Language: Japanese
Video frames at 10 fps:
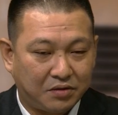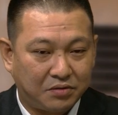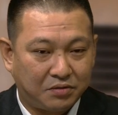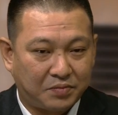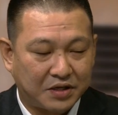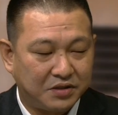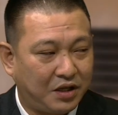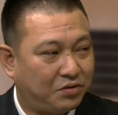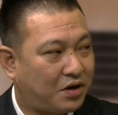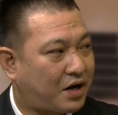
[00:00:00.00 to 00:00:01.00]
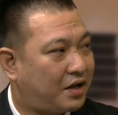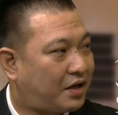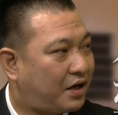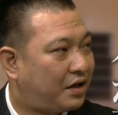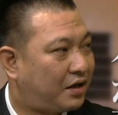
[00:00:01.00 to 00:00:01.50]
てことバスケットが買いた
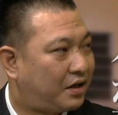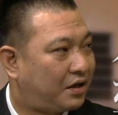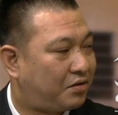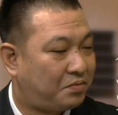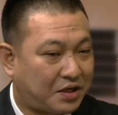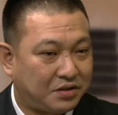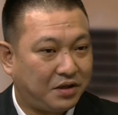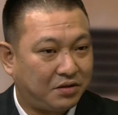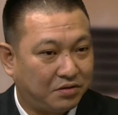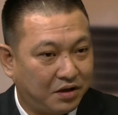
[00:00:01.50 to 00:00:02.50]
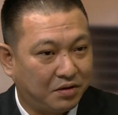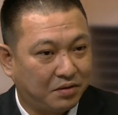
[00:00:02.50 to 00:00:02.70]
いバスケットで、